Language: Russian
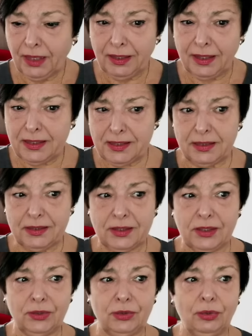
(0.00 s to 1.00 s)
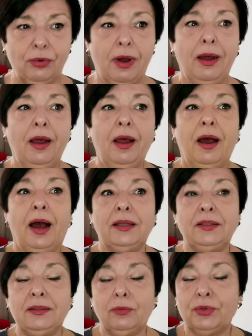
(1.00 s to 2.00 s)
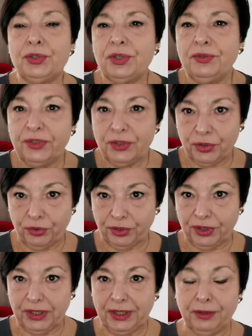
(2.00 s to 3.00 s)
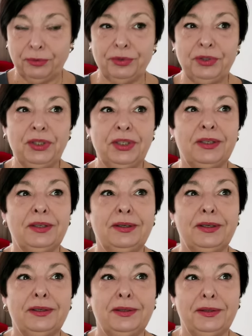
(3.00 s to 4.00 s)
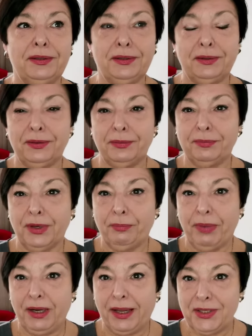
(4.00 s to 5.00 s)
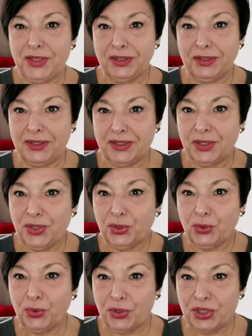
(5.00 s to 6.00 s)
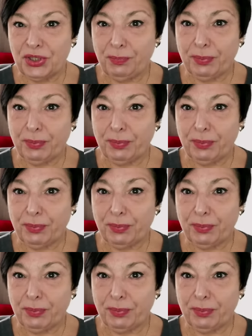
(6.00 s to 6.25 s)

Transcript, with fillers: лестницы, то они очень вычурные. У них э, э, балясины, значит, тоже